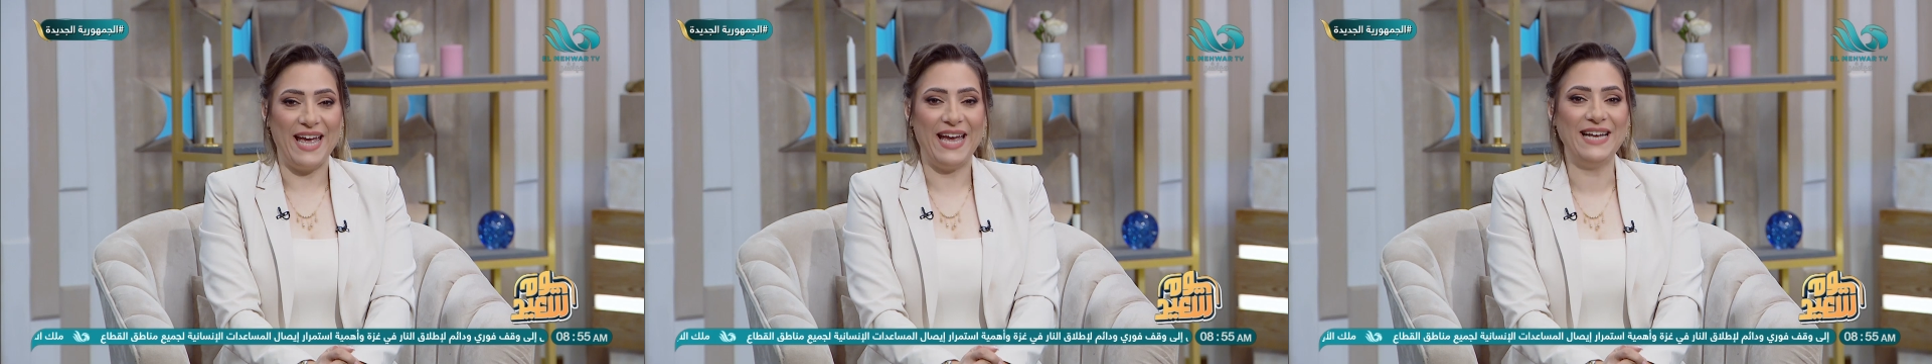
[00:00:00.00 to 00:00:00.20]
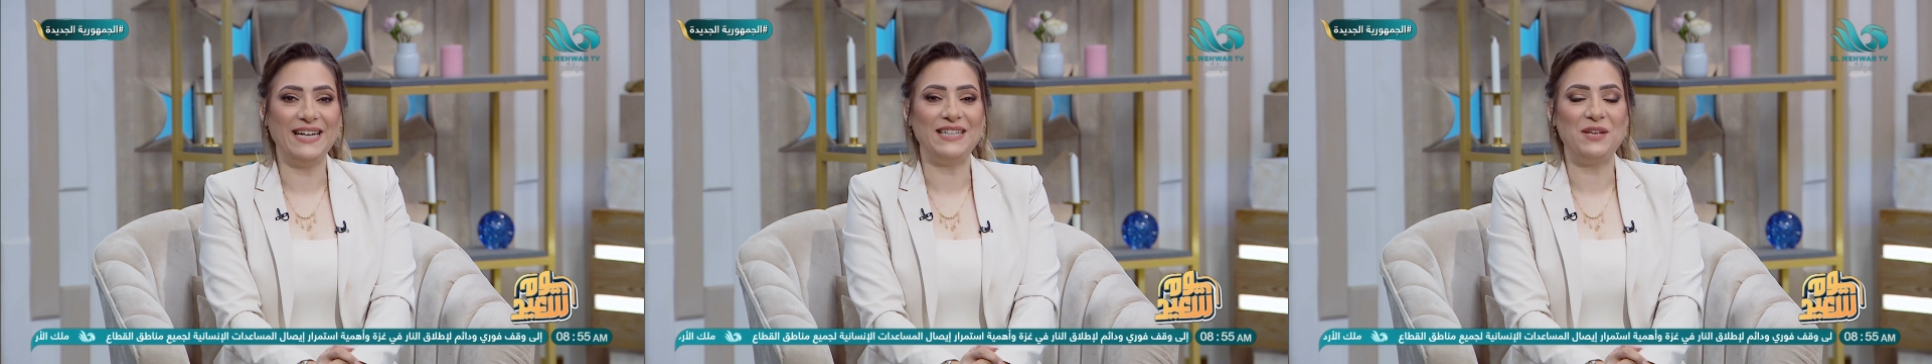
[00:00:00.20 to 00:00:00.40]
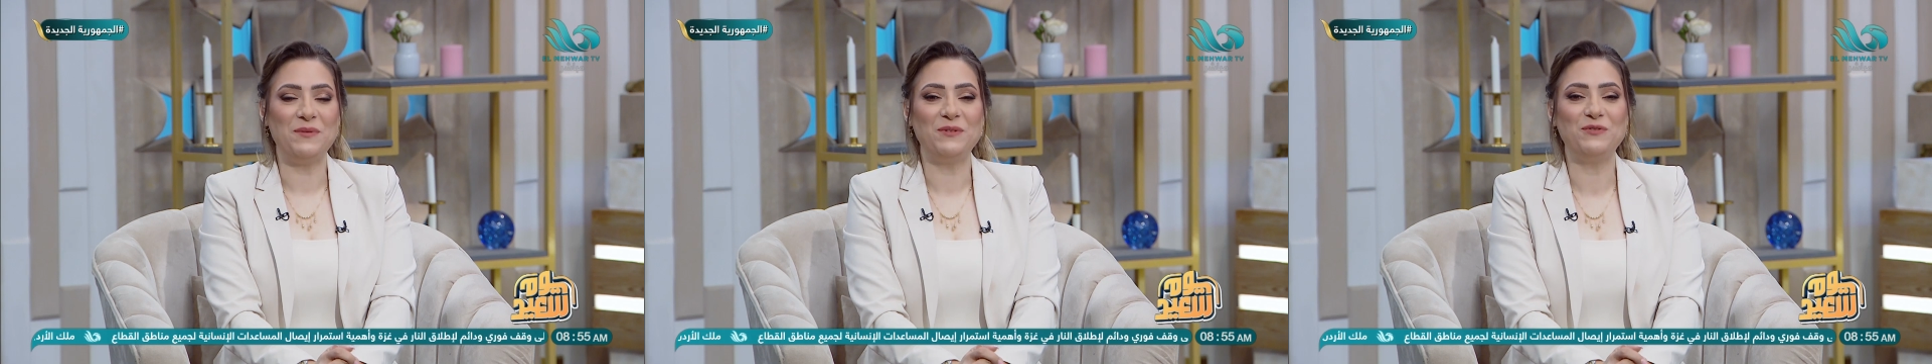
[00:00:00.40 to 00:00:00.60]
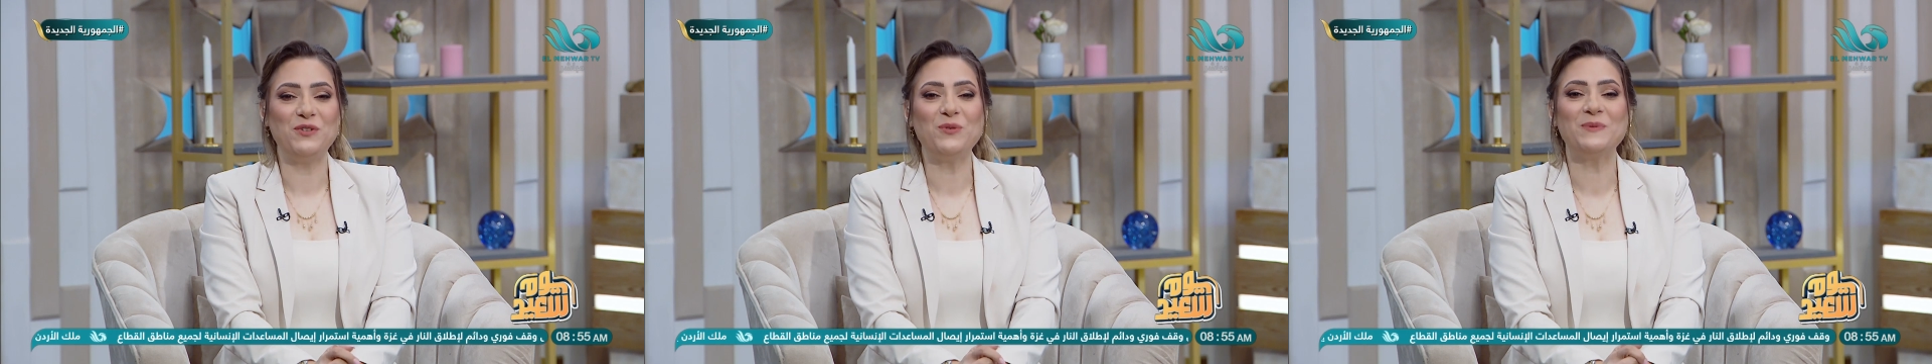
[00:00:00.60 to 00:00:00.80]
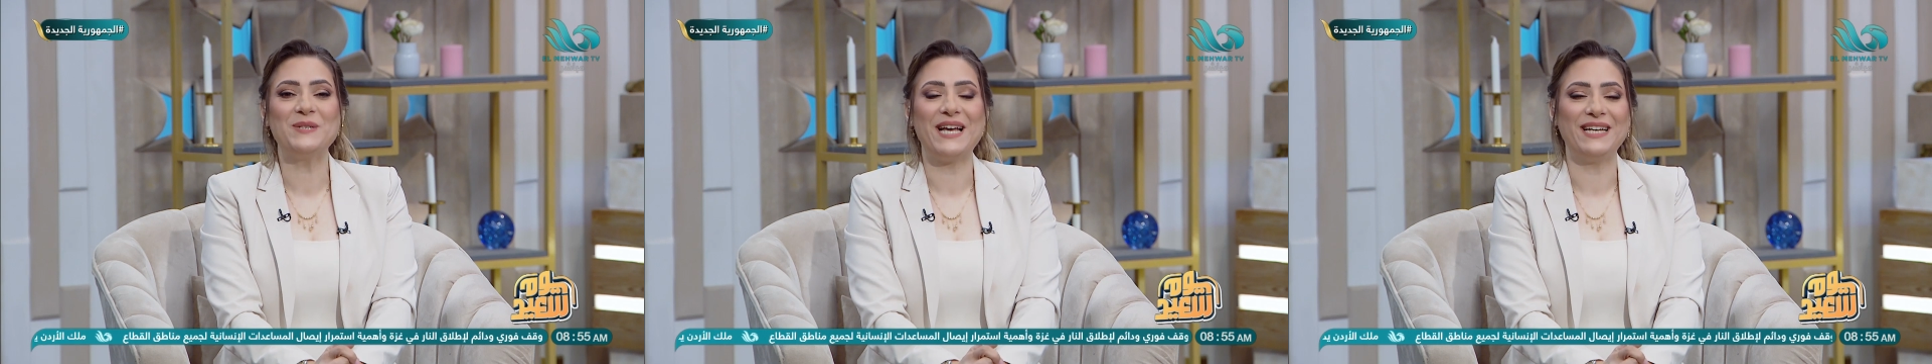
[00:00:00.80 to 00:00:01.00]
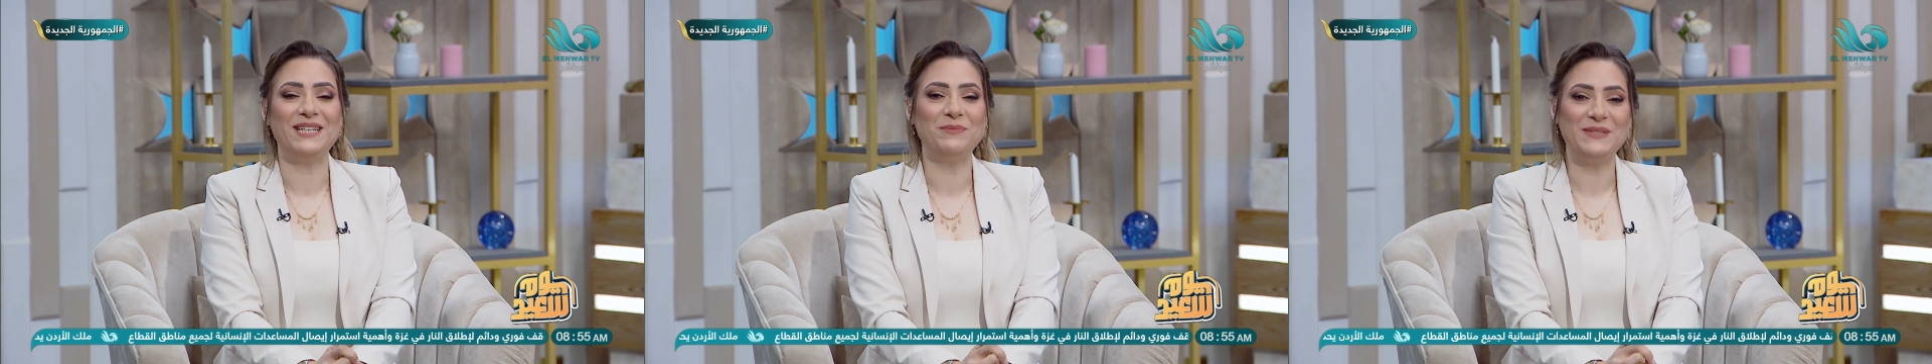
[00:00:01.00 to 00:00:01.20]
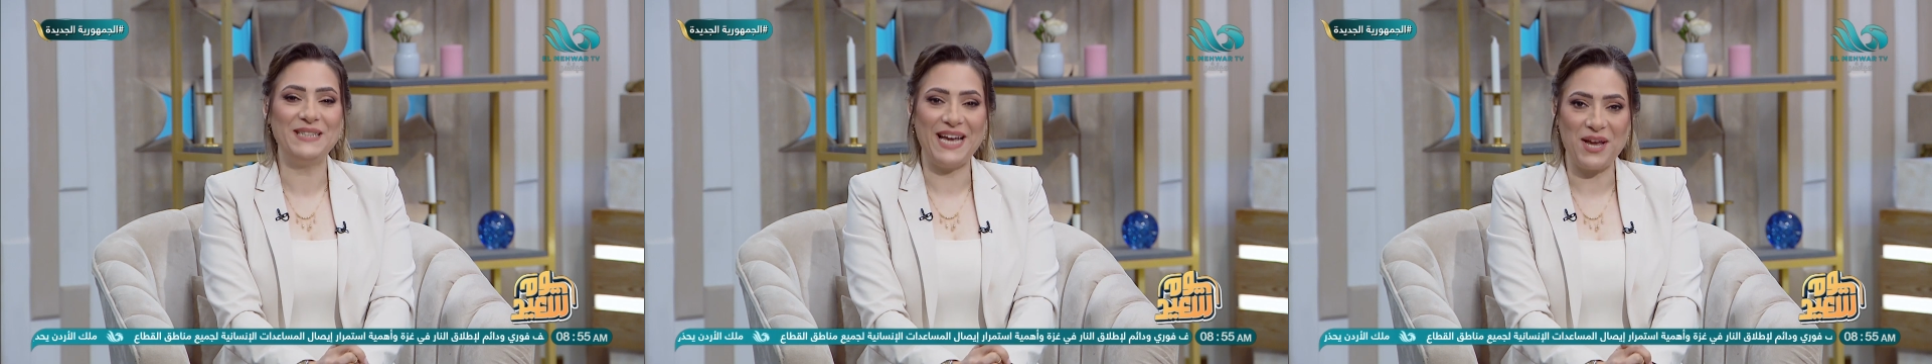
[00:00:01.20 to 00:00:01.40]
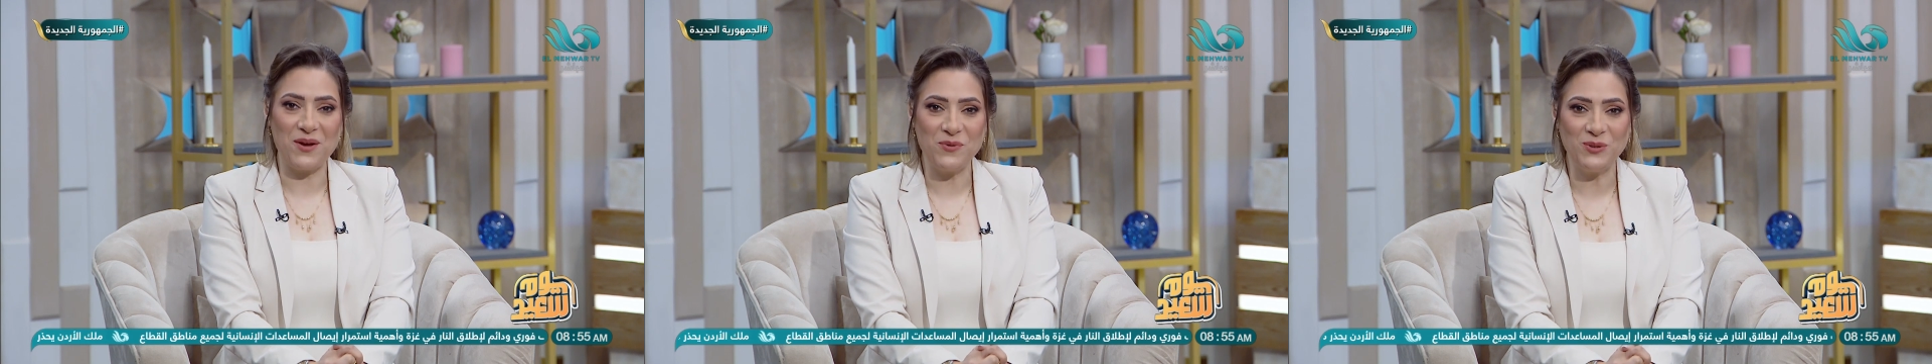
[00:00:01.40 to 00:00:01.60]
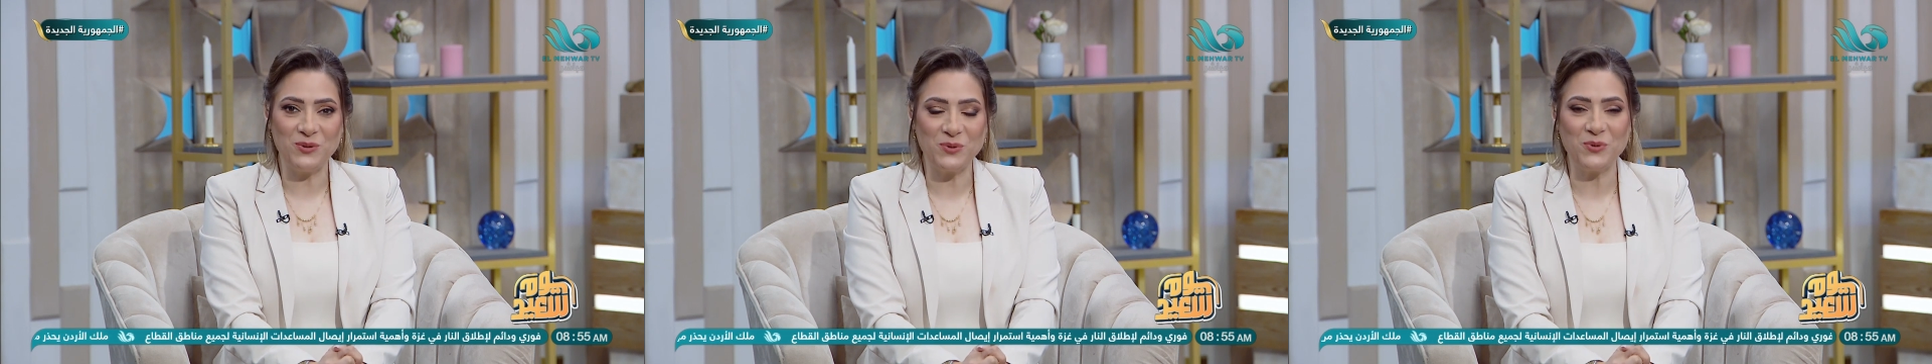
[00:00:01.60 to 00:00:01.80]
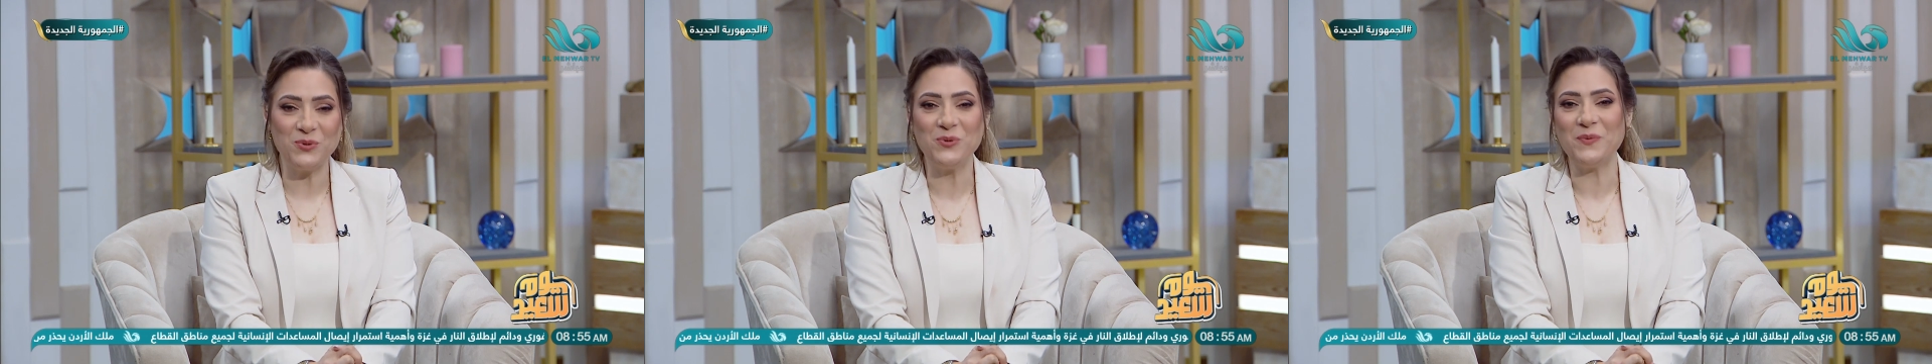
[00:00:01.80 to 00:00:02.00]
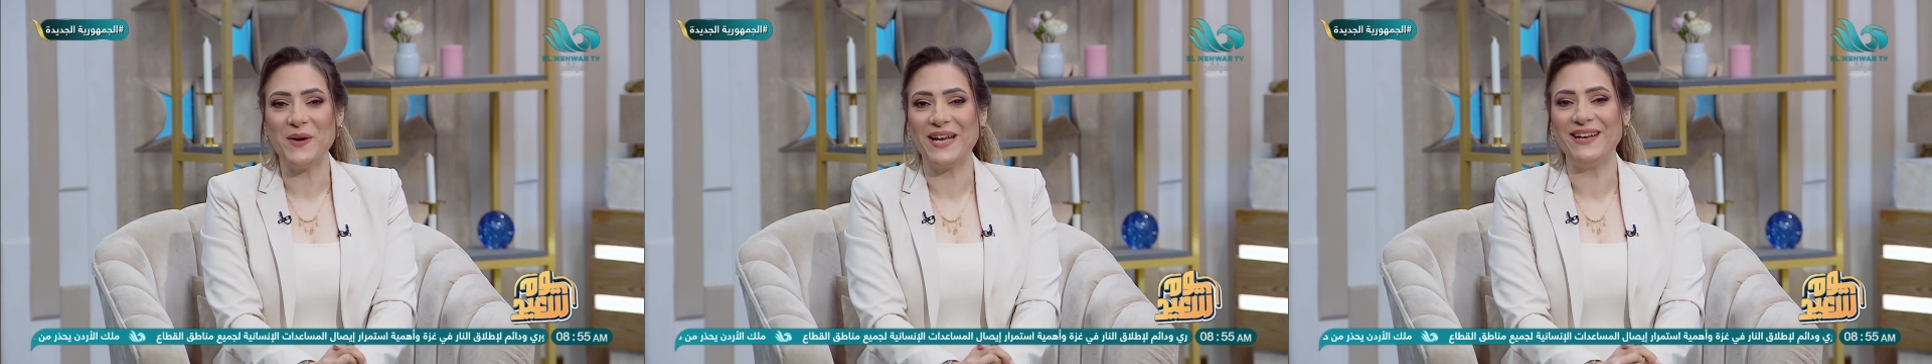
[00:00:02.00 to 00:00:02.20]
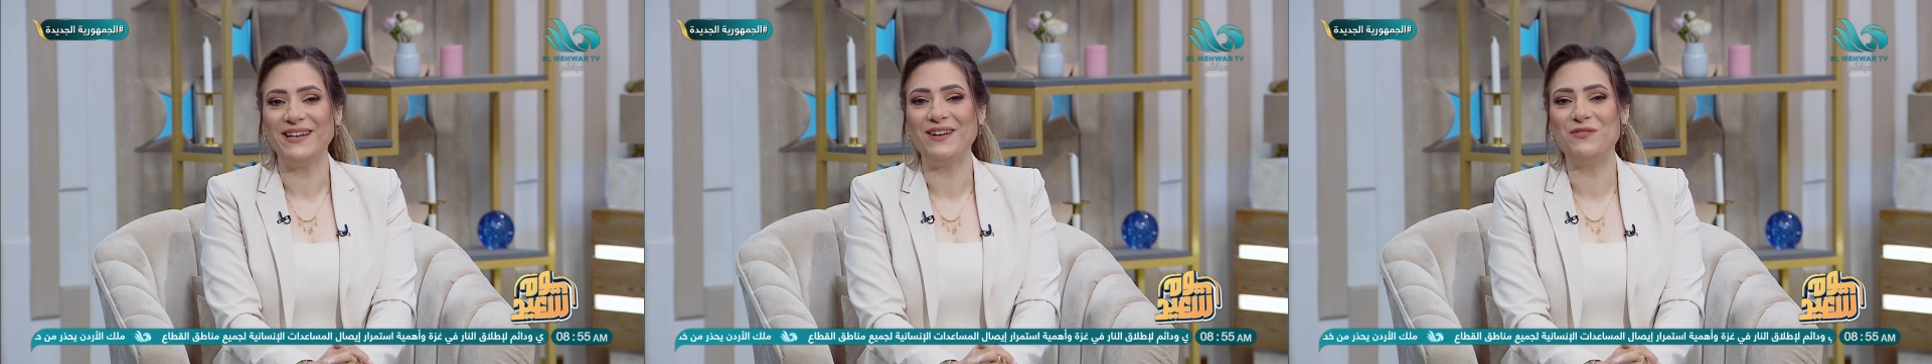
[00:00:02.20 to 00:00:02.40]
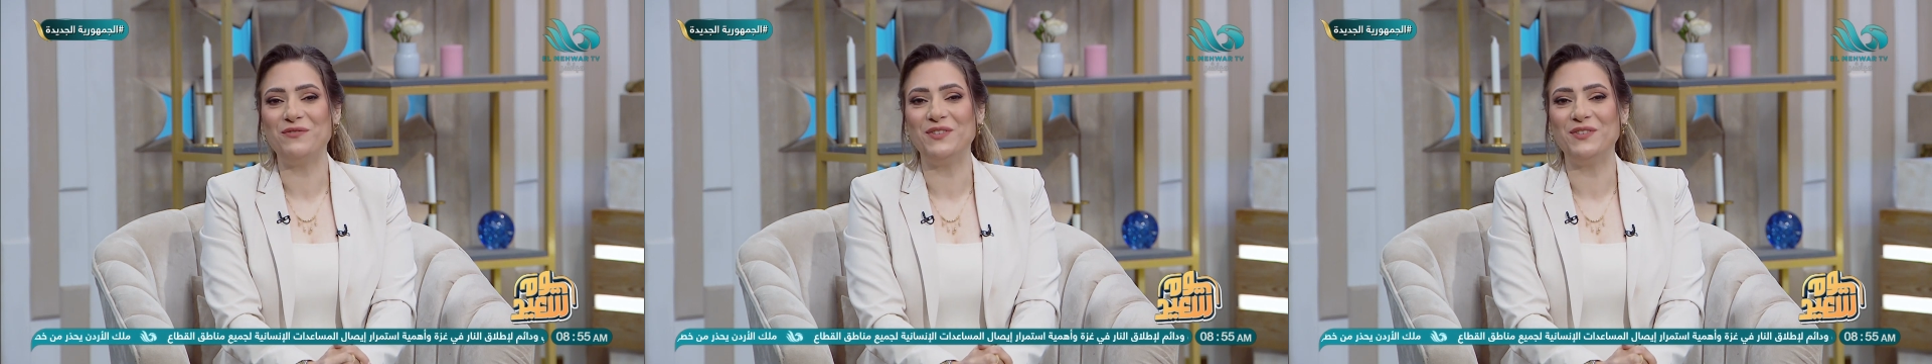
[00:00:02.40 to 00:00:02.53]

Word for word: احنا دايما في يوم سعيد بنحاول تكونوا معانا